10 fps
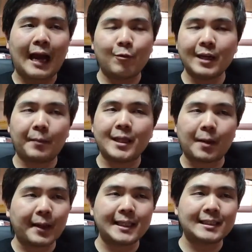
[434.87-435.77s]
เขาเนี่ยไม่
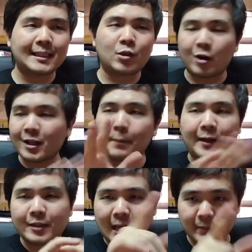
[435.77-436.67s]
สามารถที่จะย้อนกลับ
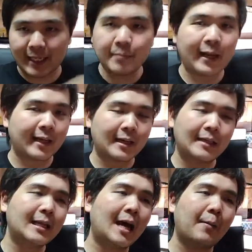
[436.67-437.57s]
ไปแล้วทำอย่างนี้ใหม่ค
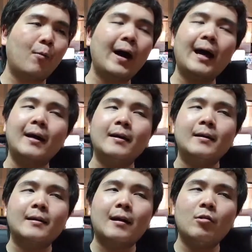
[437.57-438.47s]
รั้งได้ เพราะว่า
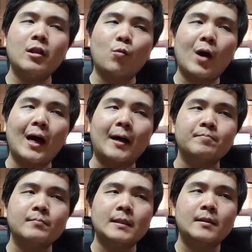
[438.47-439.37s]
เขารู้สึกว่า
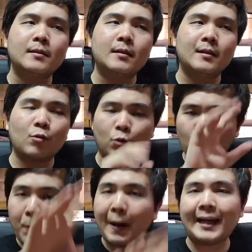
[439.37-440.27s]

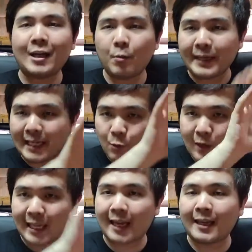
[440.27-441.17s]
ลูกบ้าที่เขามีใน
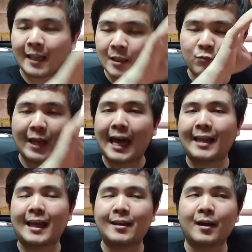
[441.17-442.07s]
วันนั้นเว
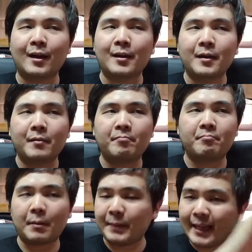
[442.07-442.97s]
ลานั้นเนี่ย
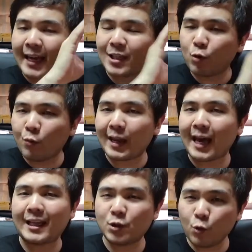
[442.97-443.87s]
มันมีได้แค่ช่วงเว
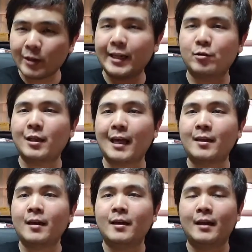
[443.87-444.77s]
ลานั้นช่วงเดียวเท่า
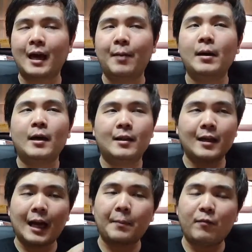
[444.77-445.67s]
นั้นนะครับ
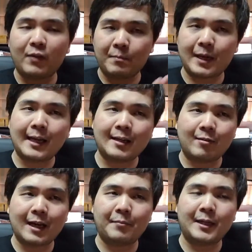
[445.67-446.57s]
และการเป็นฟิล์มเมกเกอร์ห
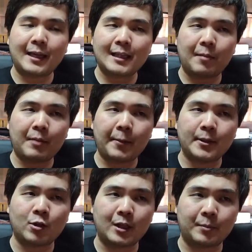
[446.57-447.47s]
รือว่าการเป็นนักทำภา
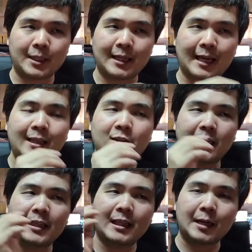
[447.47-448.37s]
พยนตร์เนี่ยมันคือการที่เรา
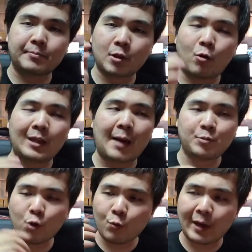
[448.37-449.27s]
จะได้เติบโตตา
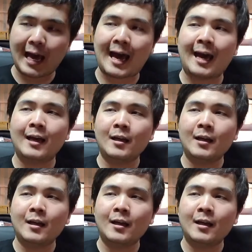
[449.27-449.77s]
มช่วงเวลา